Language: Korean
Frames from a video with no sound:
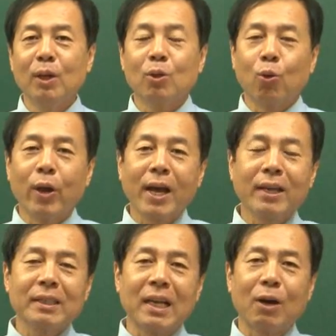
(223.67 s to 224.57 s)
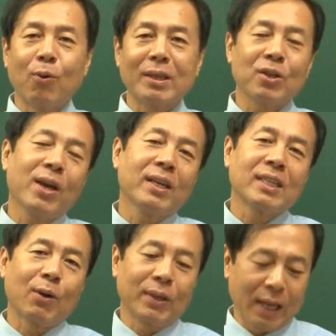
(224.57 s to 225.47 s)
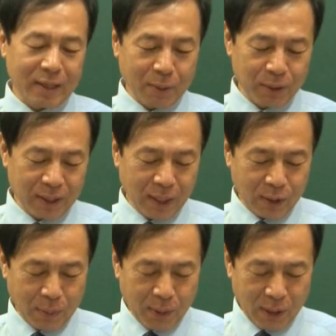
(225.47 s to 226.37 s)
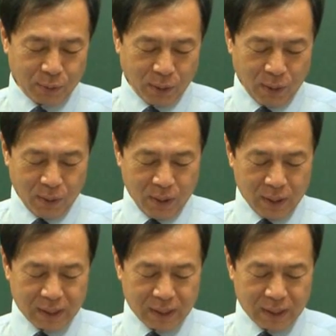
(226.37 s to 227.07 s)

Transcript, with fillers: 동양인의 사고와 서양인의 사고가 다르다 보니까 이렇게 표현했고요.